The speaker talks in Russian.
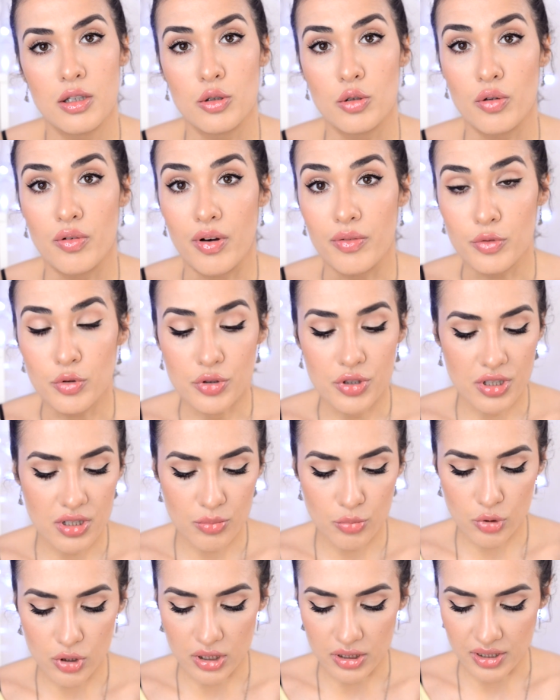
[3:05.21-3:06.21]
но во
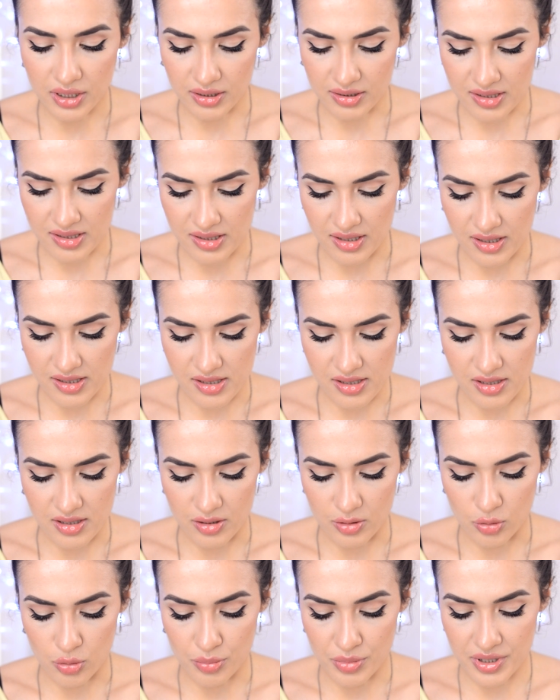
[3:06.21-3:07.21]
внутреннем уголке,
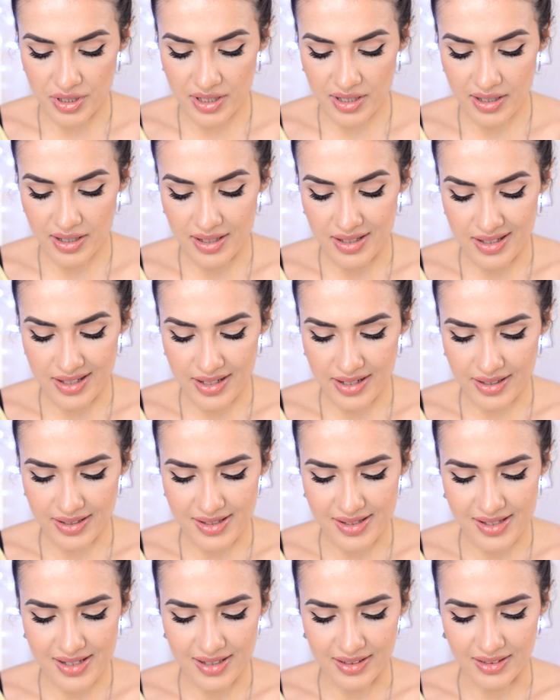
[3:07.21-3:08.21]
кстати, у меня не
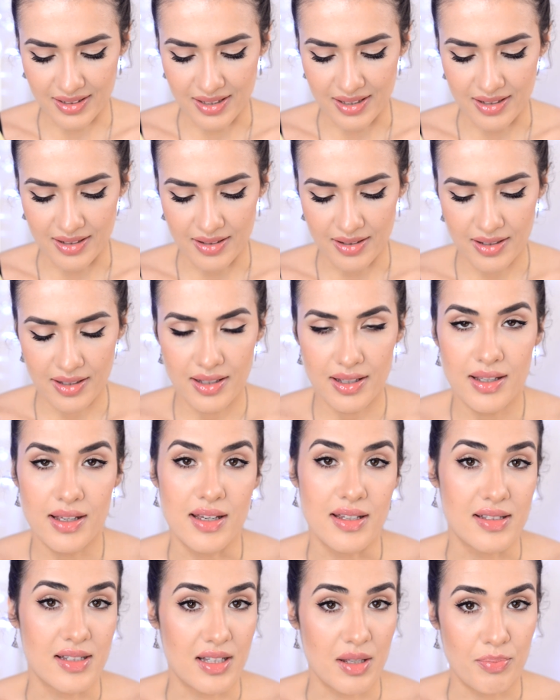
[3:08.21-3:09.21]
оттенки
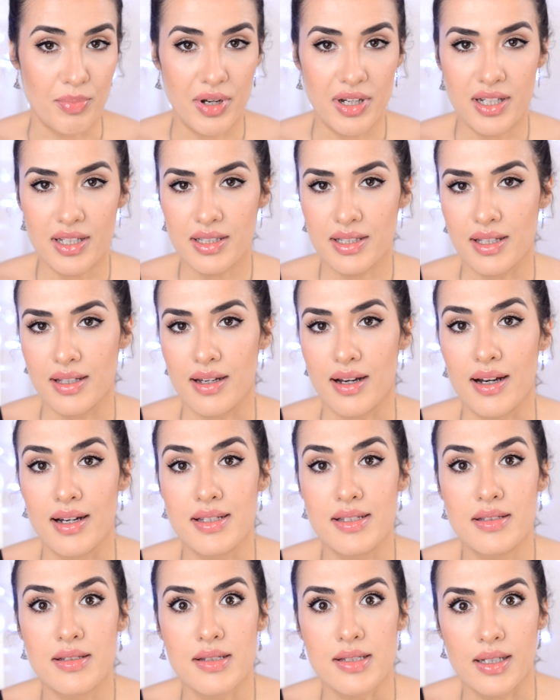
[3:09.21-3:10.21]
из этой палетки, а
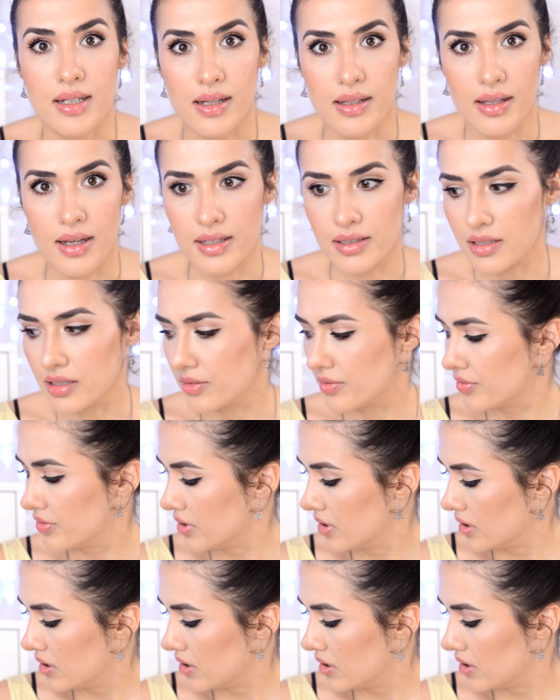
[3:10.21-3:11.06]
один из хайлайтеров,